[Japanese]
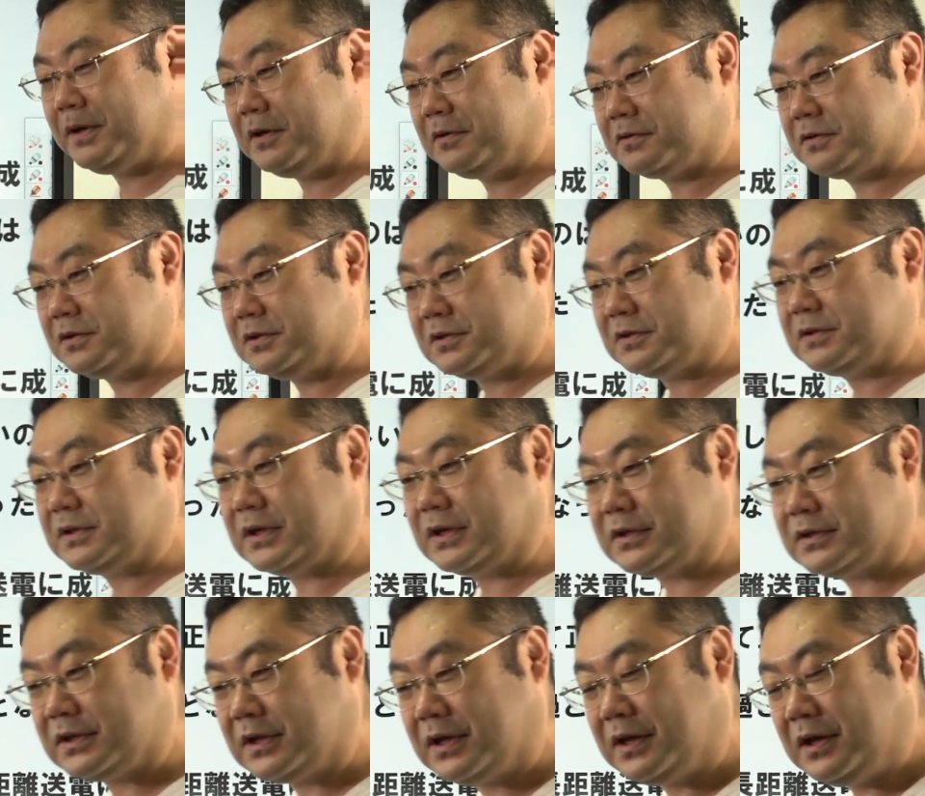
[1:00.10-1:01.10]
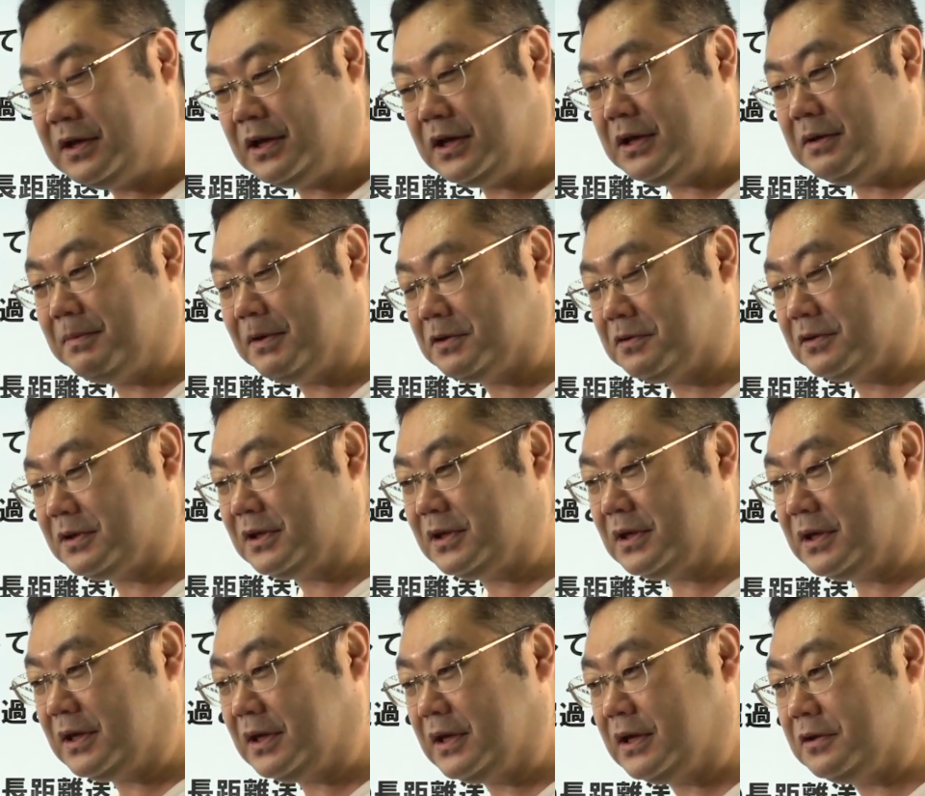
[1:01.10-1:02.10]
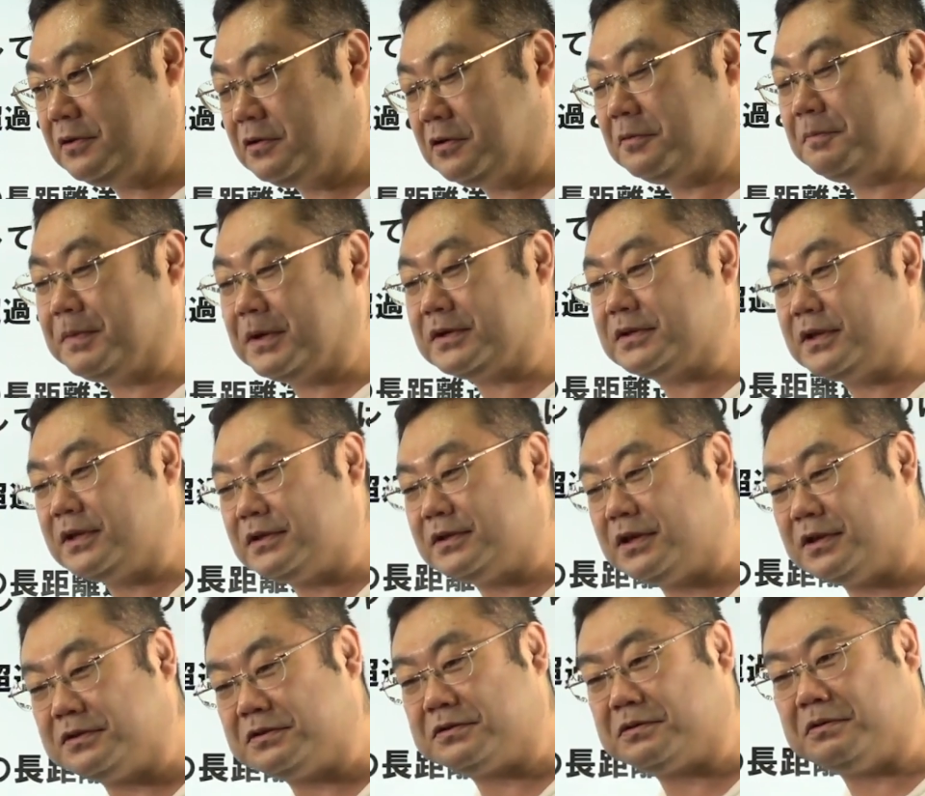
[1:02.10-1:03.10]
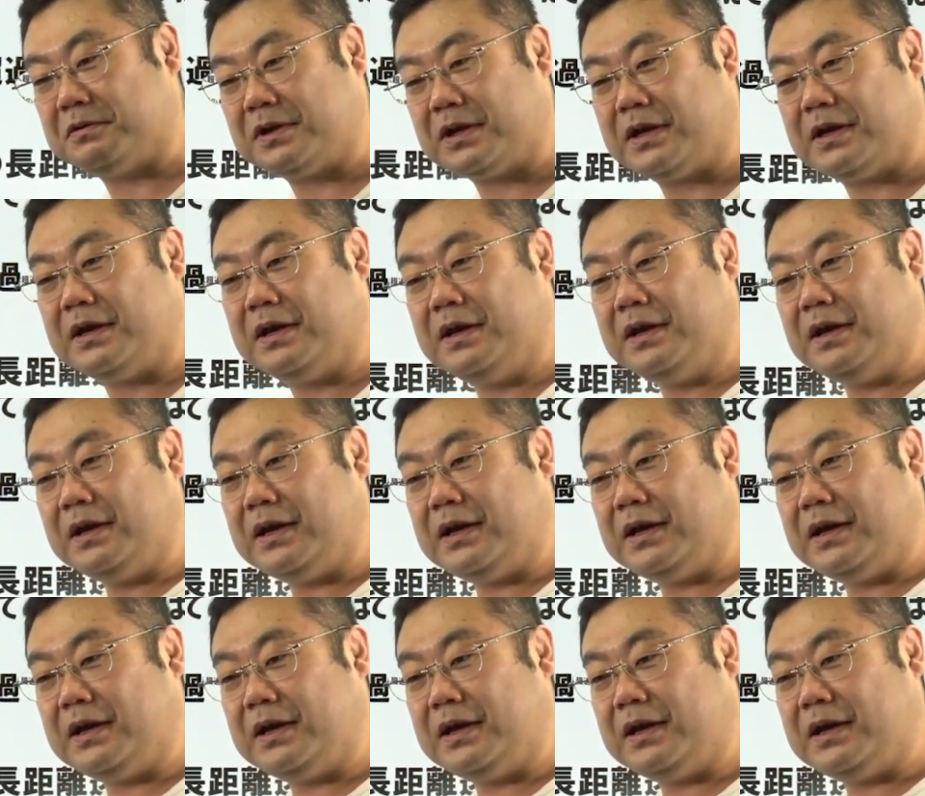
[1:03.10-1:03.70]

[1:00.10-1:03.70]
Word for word: の国々がですね、特に、ヨーロッパですね、戦争で、